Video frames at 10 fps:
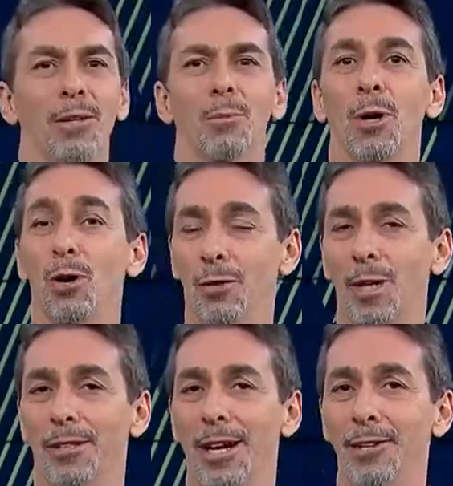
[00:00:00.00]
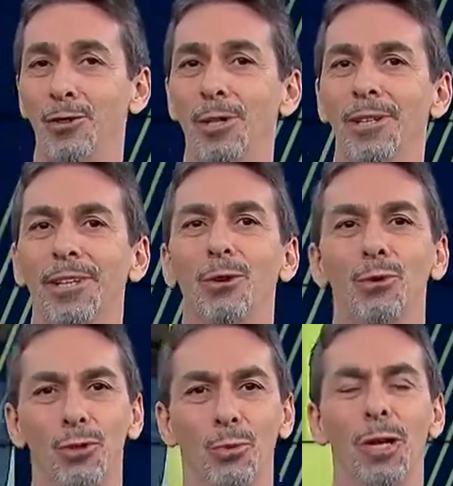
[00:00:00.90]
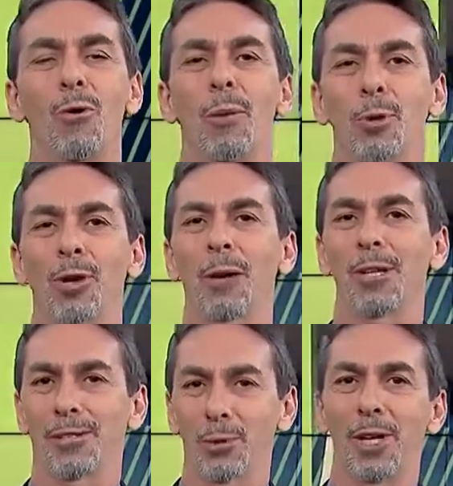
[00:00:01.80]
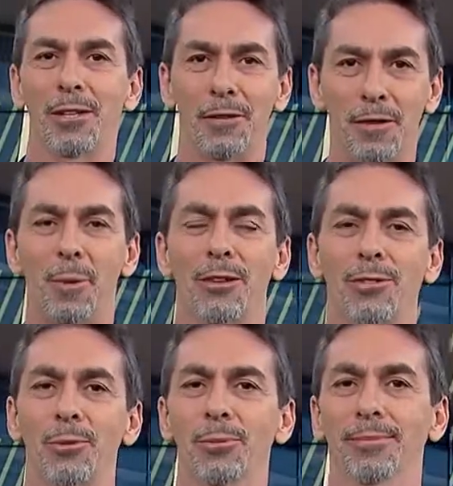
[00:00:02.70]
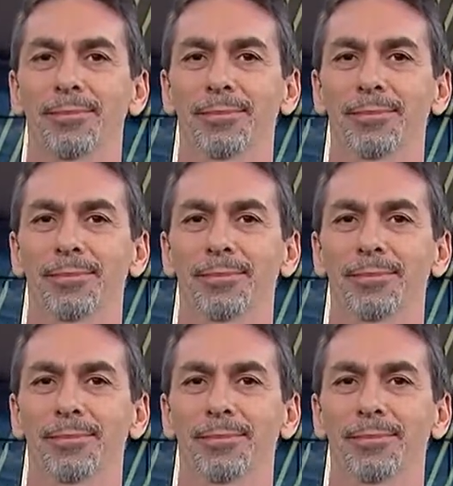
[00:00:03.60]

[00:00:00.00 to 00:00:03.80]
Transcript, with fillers: Uma ótima tarde e continue com a programação da TV Brasil.